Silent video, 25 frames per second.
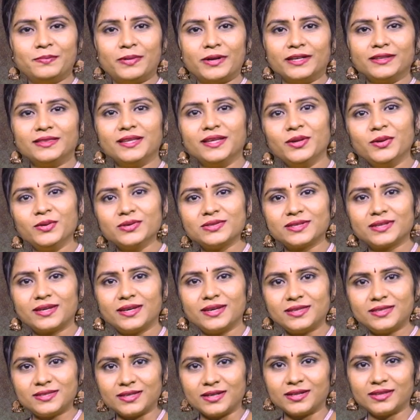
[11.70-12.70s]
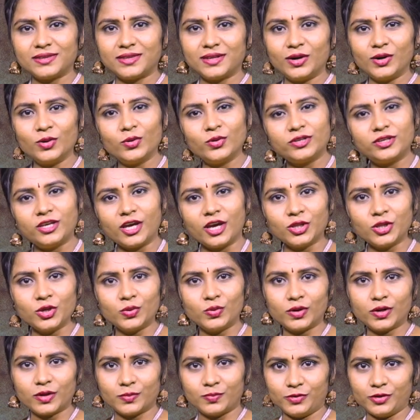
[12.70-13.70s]
ప్రతిరోజుకి చరిత్రలో ఏదో
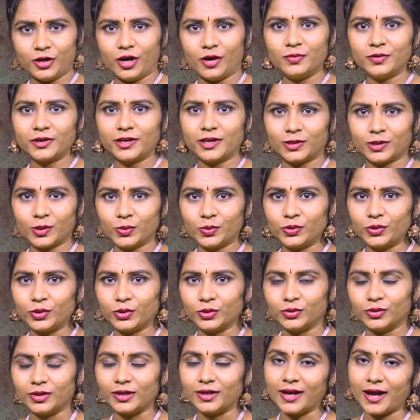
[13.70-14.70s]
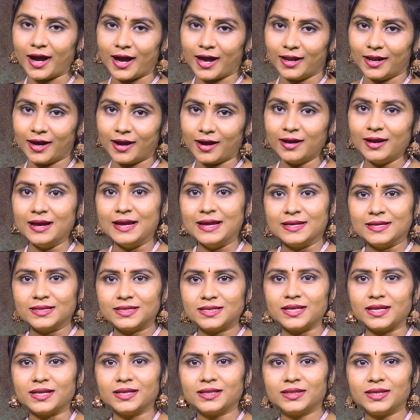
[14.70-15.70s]
ఒక ప్రాముఖ్యత ఉంటుంది అలా
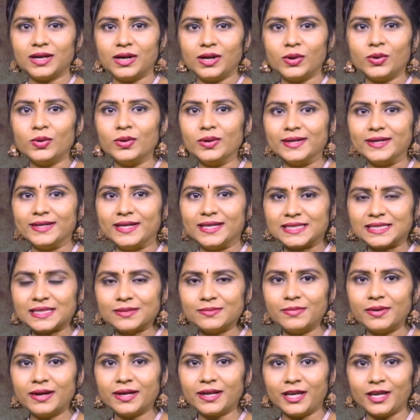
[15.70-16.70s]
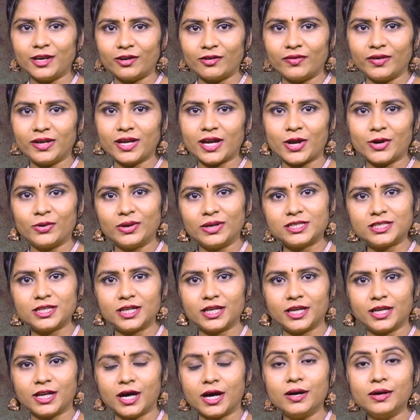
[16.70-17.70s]
చరిత్రలో డిసెంబర్ ఇరవై ఆరున
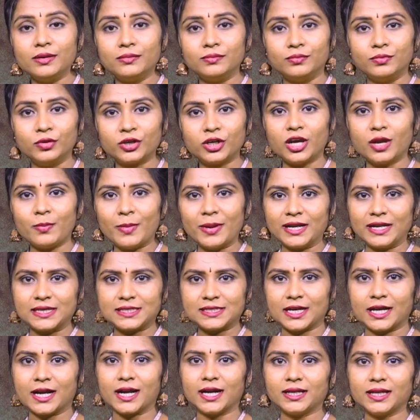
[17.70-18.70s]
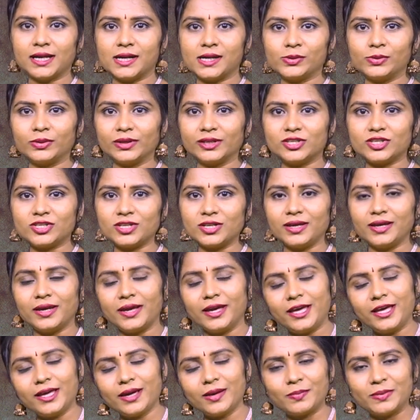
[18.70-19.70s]
జరిగిన ముఖ్యమైన సంఘటనల గురించి
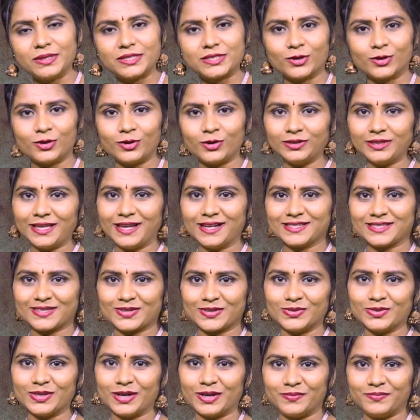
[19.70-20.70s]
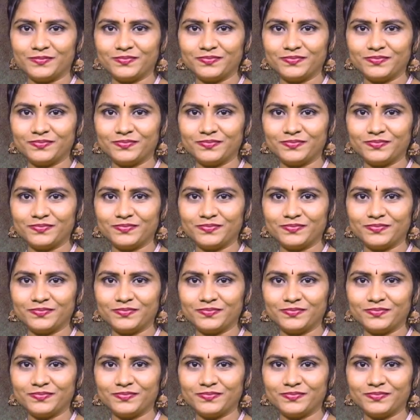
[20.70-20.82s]
ఈ ఎపిసోడ్లో తెలుసుకుందాం